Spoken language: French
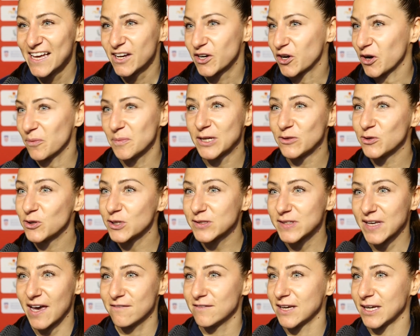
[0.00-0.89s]
Comme un
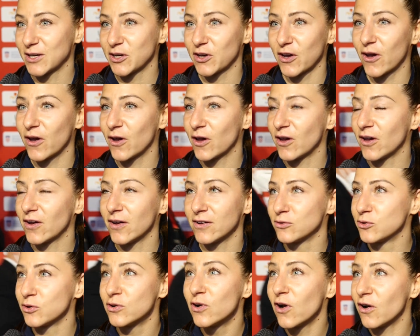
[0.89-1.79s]
autre, avec euh,
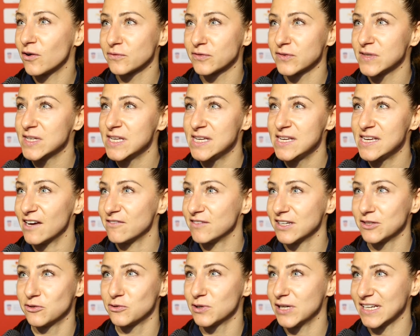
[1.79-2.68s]
de l'envie,
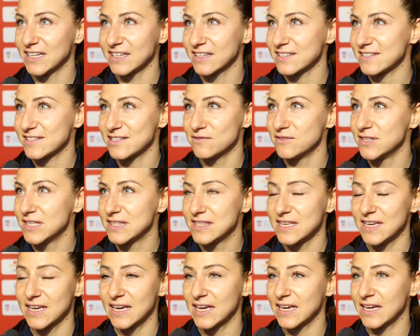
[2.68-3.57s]
avec de
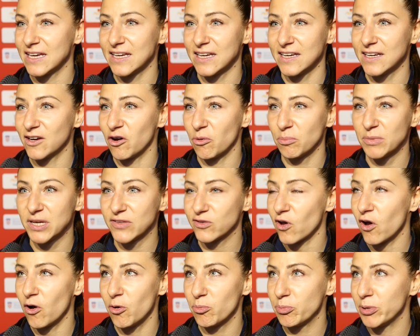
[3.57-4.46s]
l'agressivité et en
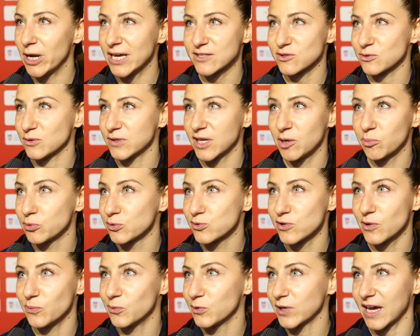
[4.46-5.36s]
mettant en place, en
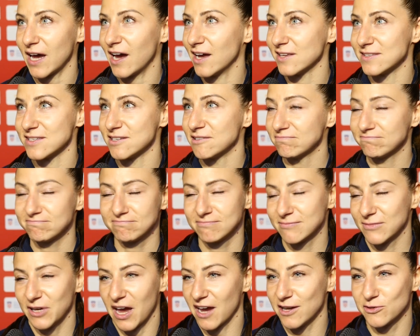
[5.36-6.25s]
imposant mon karaté.
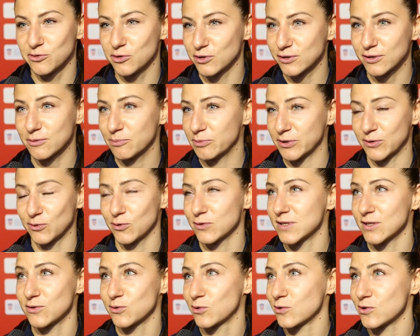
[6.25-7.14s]
Rien d'autre, parce que
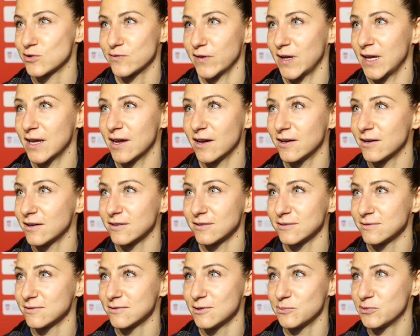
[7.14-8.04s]
c'est ce que je fais
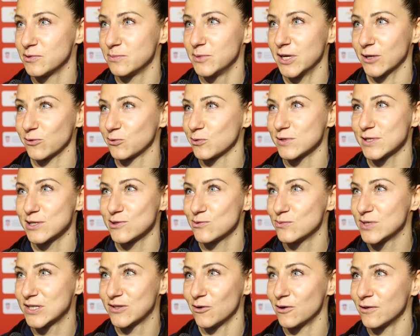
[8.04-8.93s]
euh, depuis bientôt
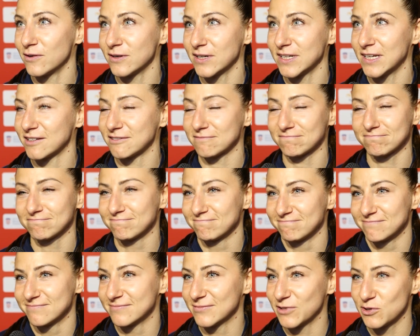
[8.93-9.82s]
18 ans et
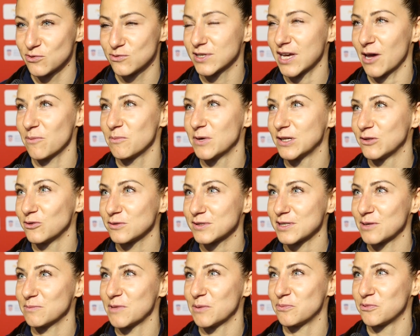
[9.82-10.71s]
jusqu'à maintenant,
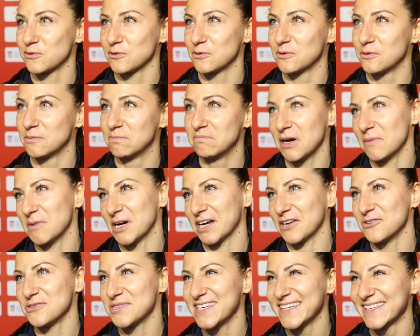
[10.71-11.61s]
ça m'a plutôt pas mal
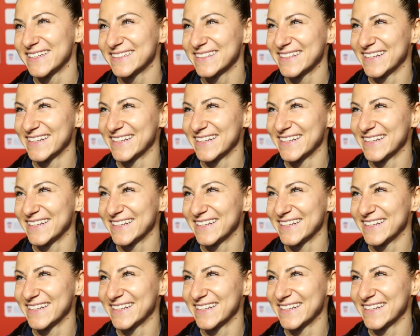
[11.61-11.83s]
réussi.